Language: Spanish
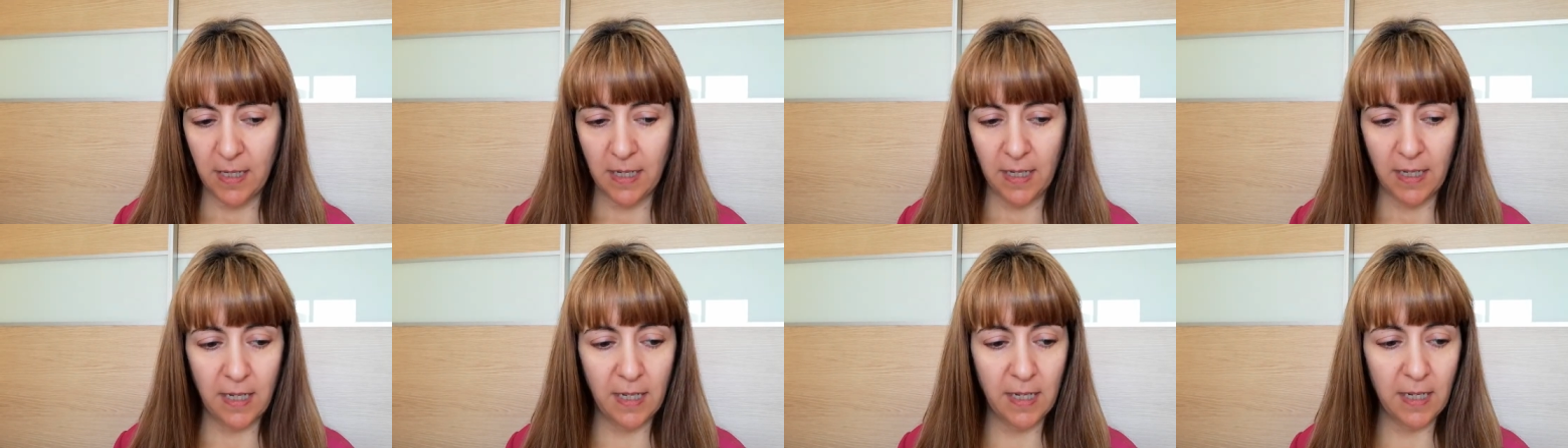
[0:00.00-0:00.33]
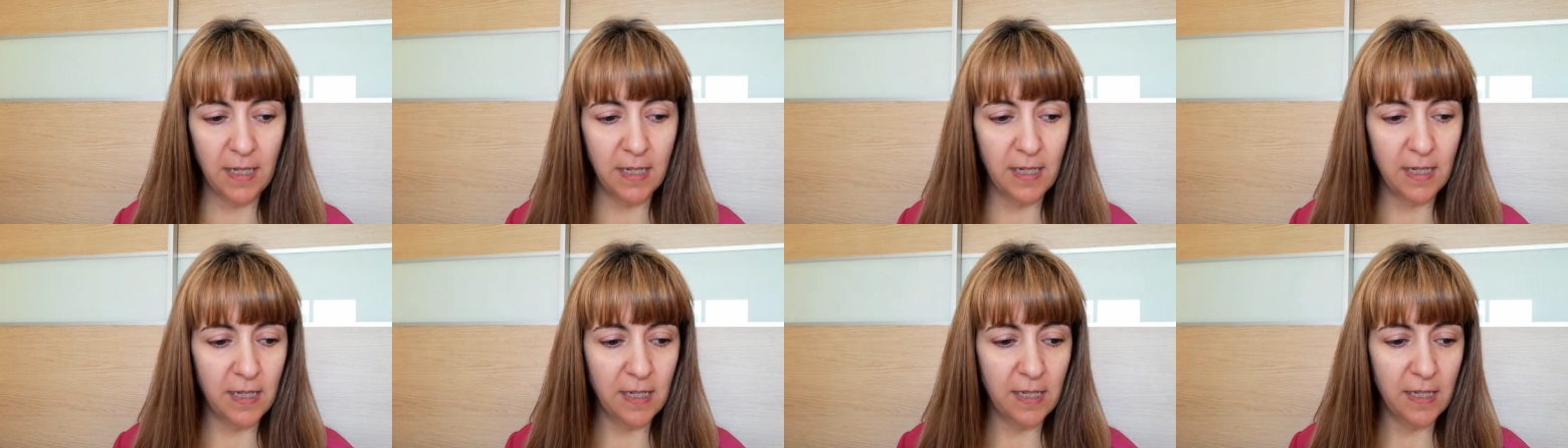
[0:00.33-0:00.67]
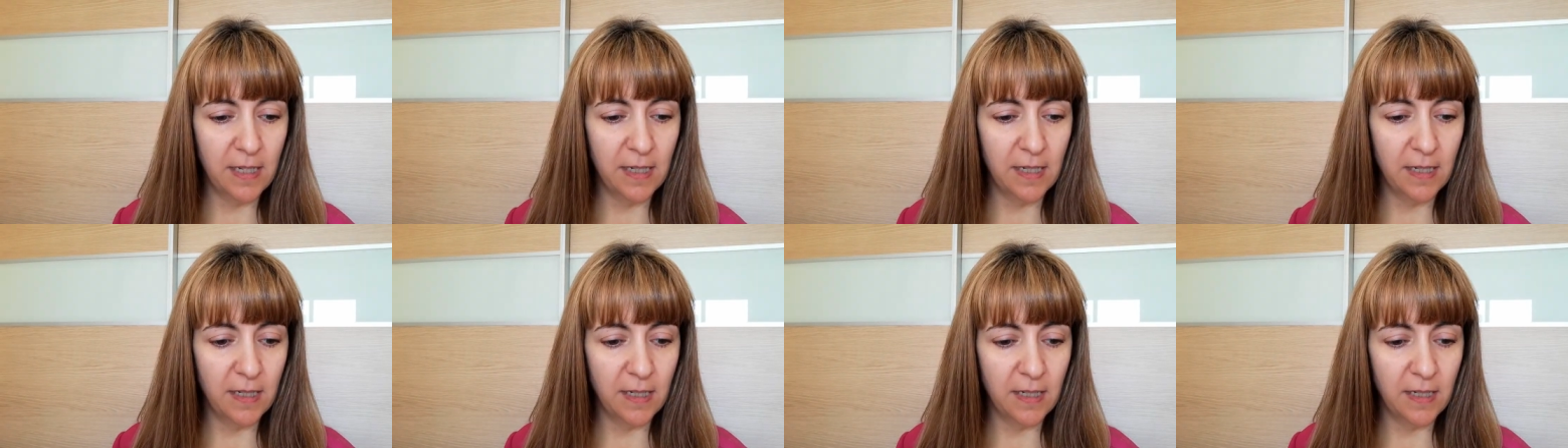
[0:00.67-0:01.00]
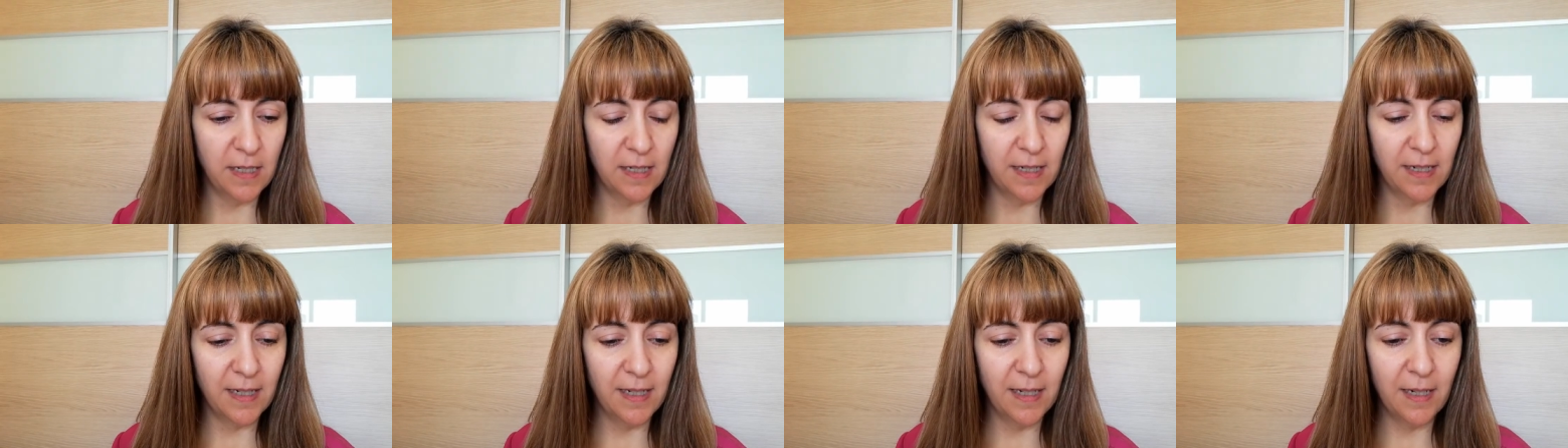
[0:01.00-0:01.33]

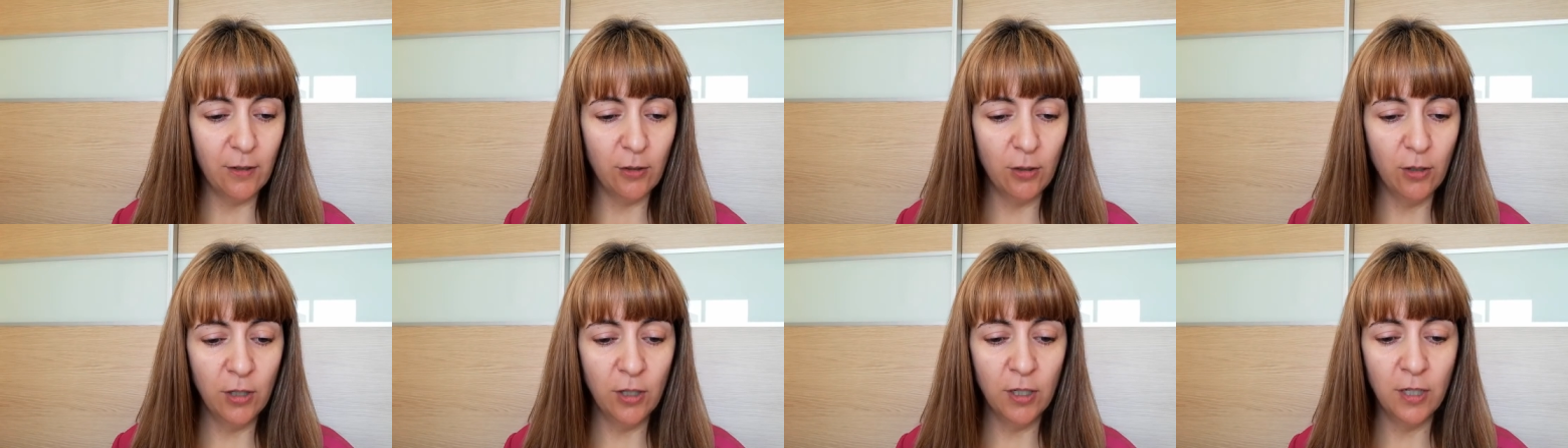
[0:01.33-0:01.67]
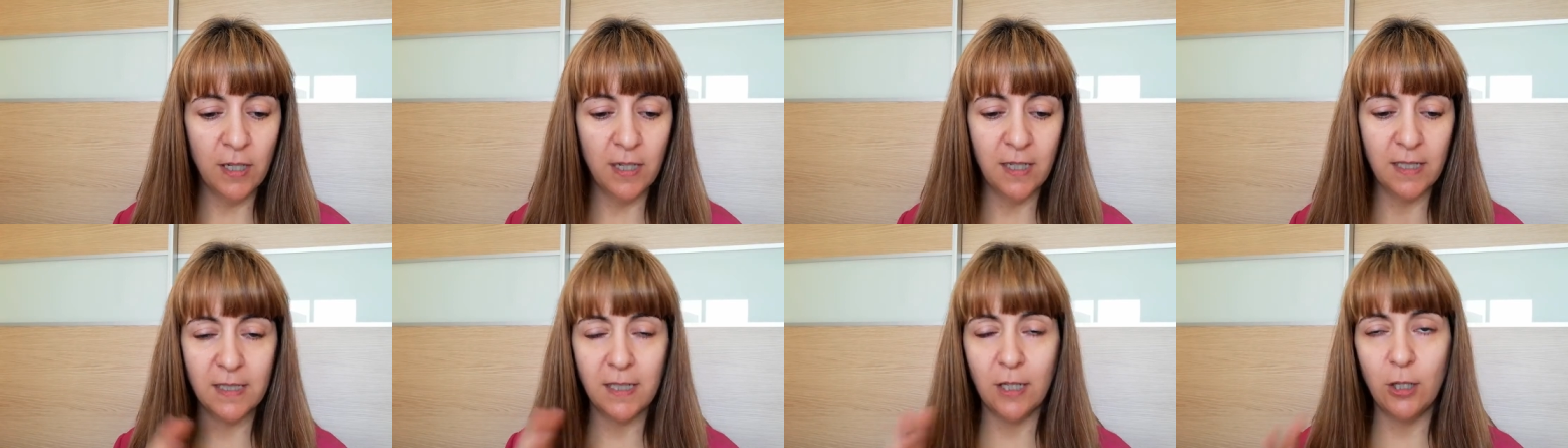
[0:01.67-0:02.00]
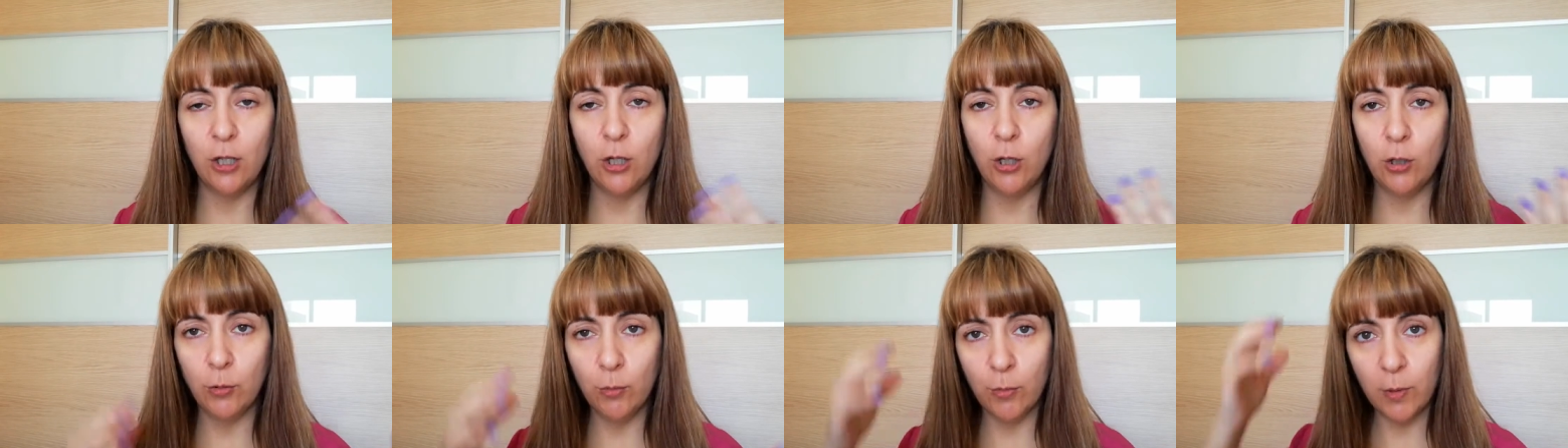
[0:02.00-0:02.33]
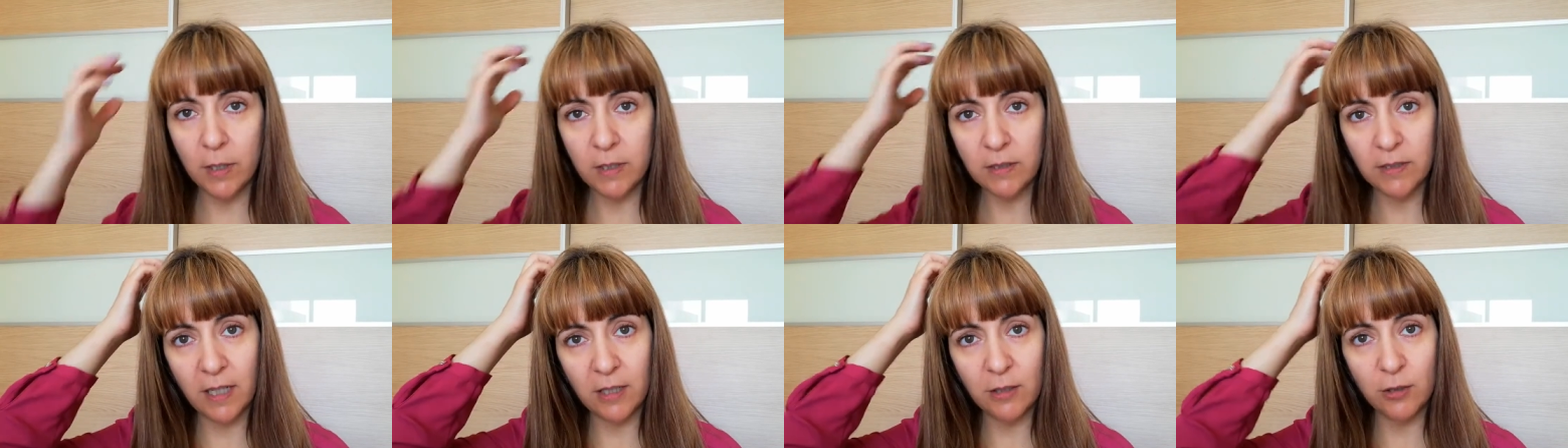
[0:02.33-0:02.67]
Y, creo, le he estado
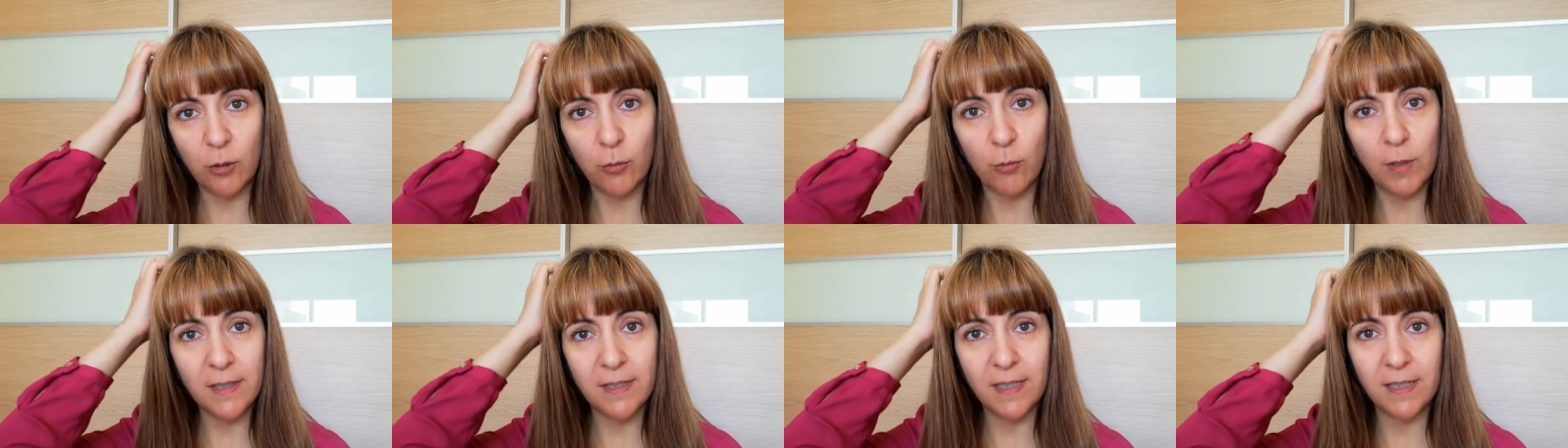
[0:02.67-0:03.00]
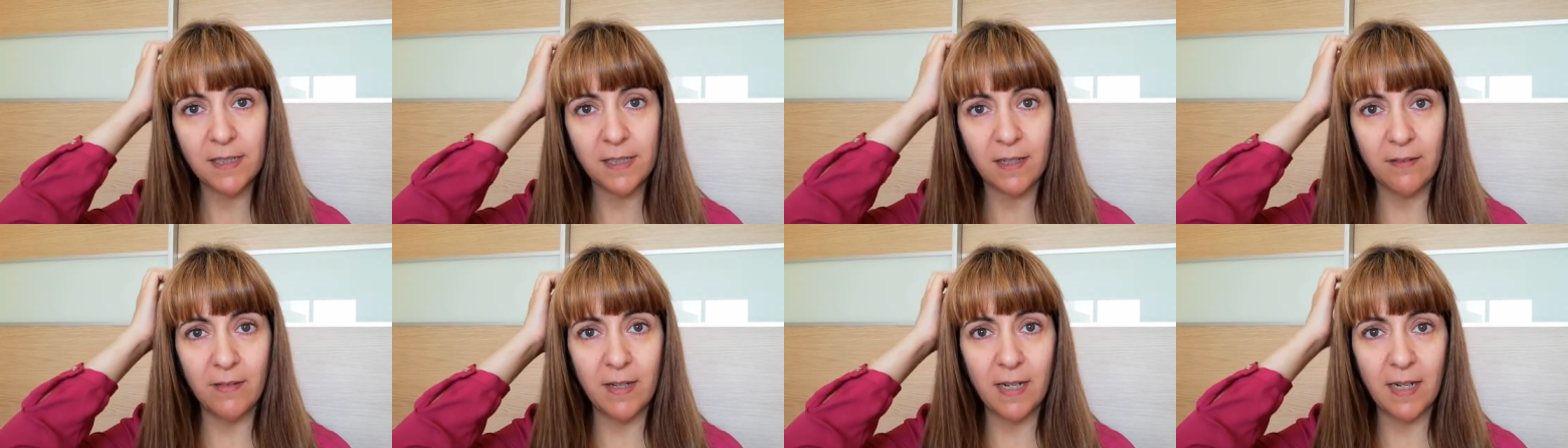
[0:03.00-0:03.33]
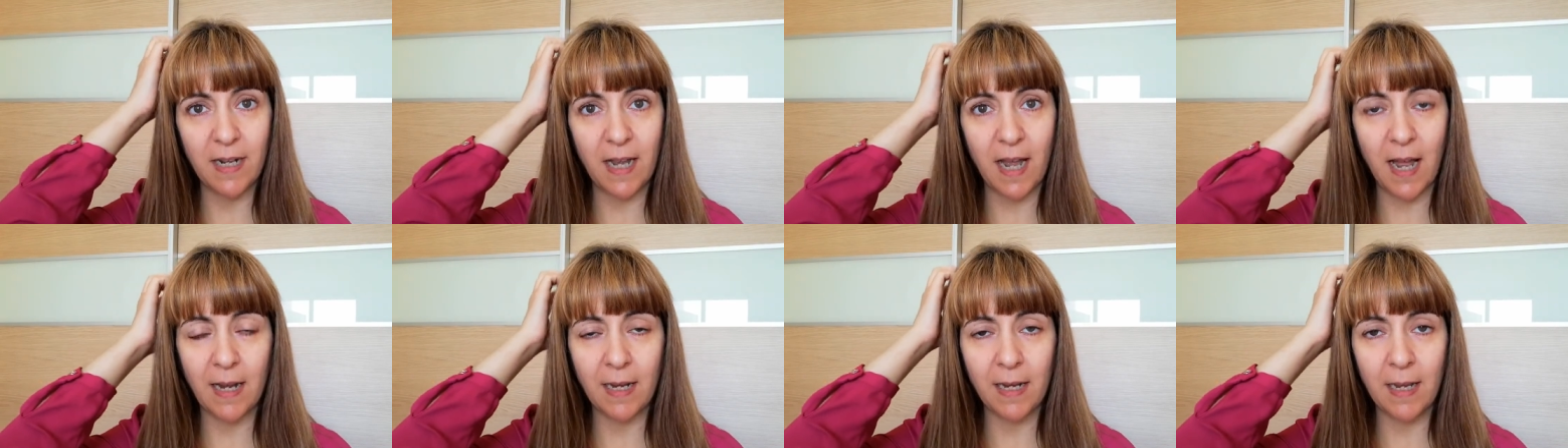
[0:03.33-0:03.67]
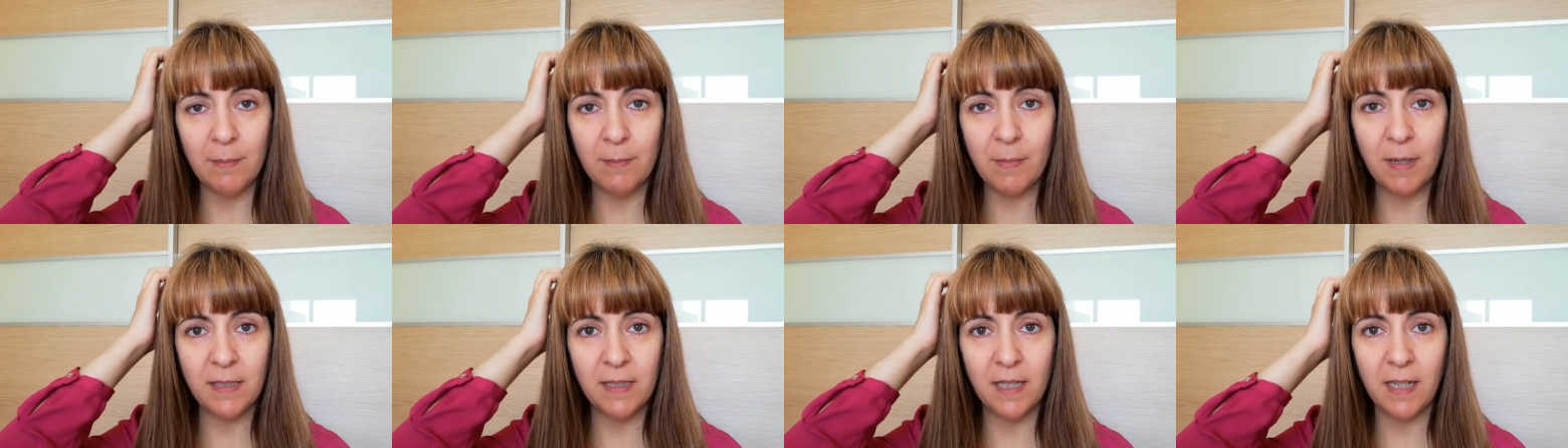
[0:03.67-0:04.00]
dando vueltas a ver a qué
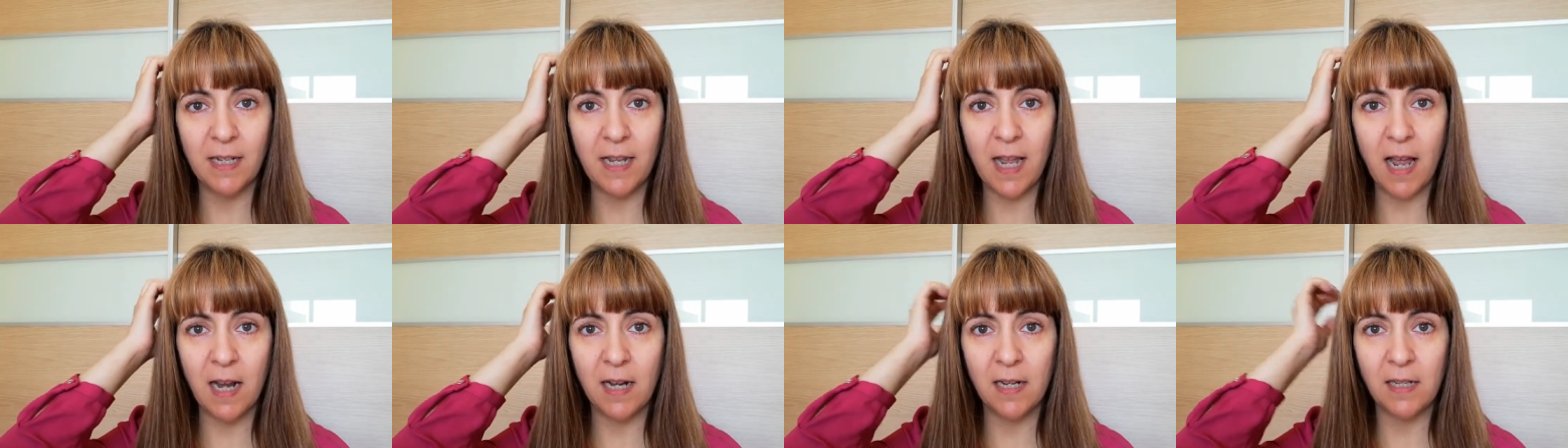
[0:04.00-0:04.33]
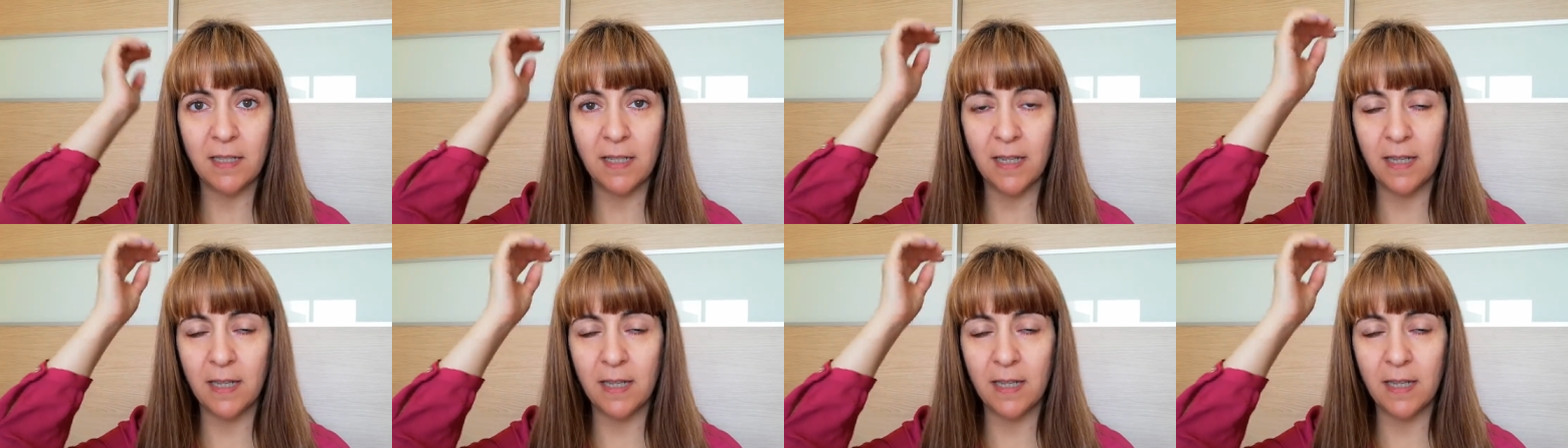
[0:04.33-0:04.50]
material,